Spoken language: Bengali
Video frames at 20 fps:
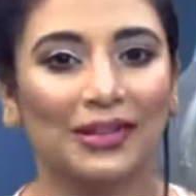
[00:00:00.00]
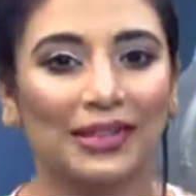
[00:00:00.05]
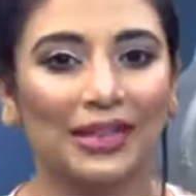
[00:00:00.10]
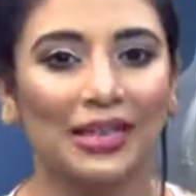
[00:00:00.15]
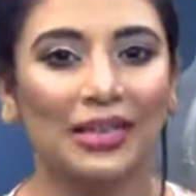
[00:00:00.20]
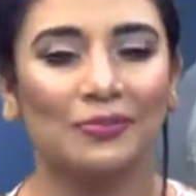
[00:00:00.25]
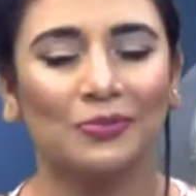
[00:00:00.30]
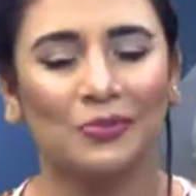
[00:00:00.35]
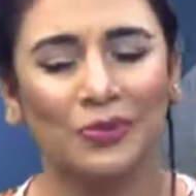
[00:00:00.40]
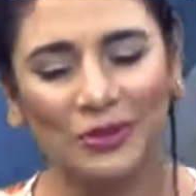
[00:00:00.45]

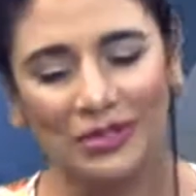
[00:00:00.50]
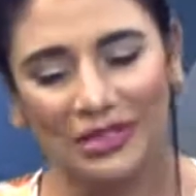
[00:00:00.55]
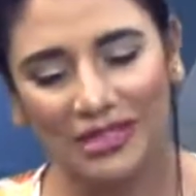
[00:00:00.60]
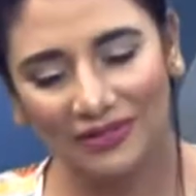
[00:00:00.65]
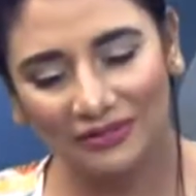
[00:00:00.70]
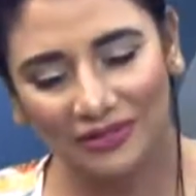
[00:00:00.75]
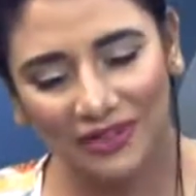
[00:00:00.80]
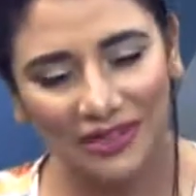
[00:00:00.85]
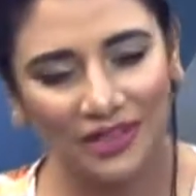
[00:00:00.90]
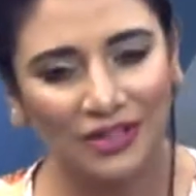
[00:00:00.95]
দিয়ে
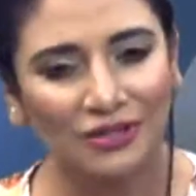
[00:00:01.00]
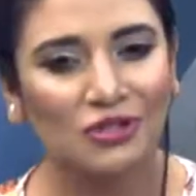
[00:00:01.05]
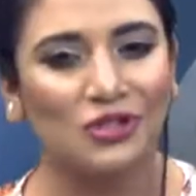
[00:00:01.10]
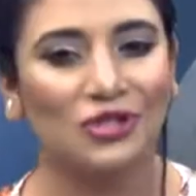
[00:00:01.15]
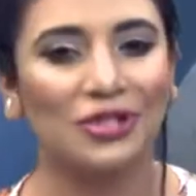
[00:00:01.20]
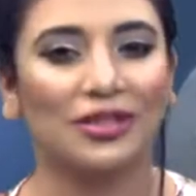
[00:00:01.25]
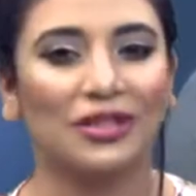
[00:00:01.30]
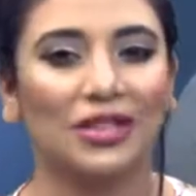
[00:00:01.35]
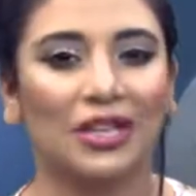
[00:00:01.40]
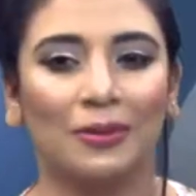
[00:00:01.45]
পজিটিভ
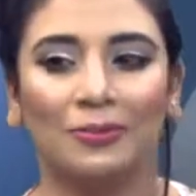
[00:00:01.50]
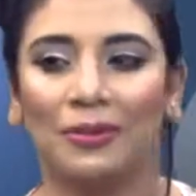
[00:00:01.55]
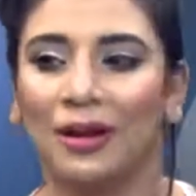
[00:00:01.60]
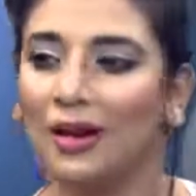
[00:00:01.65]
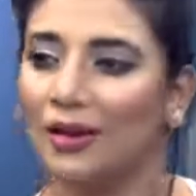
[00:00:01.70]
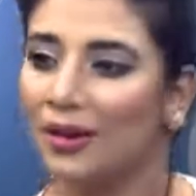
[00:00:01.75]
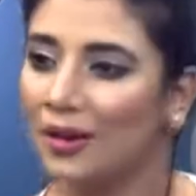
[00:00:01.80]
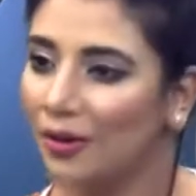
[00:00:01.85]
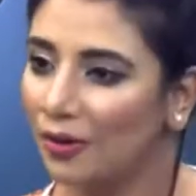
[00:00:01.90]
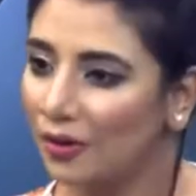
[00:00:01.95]
এনার্জি দিয়ে বা
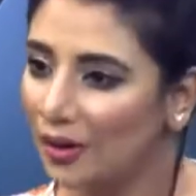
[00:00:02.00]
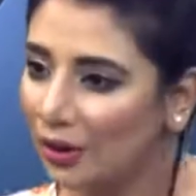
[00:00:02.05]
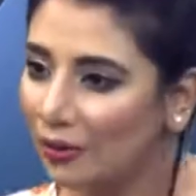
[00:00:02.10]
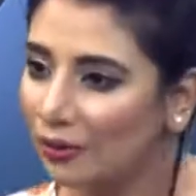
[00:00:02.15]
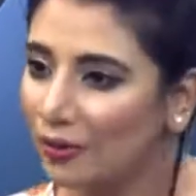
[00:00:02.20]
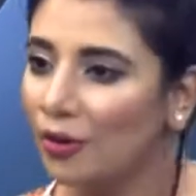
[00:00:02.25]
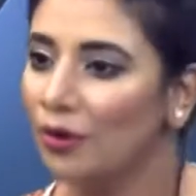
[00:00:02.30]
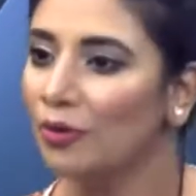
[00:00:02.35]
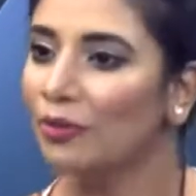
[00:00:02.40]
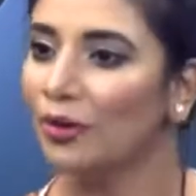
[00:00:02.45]
আল্লাহর অনেক
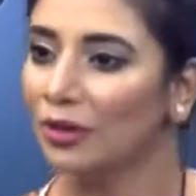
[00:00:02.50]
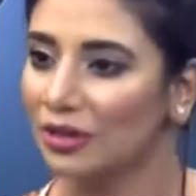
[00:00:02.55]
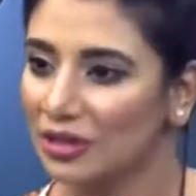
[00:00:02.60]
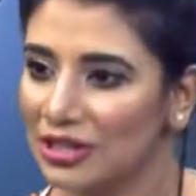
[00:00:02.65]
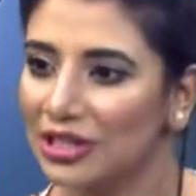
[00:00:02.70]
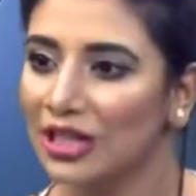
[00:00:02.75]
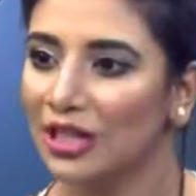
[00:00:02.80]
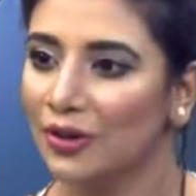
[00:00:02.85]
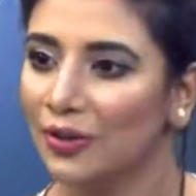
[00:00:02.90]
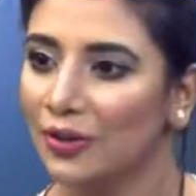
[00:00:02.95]
রহমত
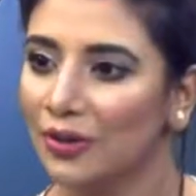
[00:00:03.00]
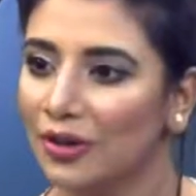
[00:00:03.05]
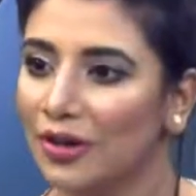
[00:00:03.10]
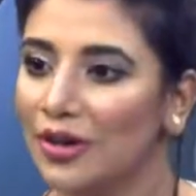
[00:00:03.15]
ছিল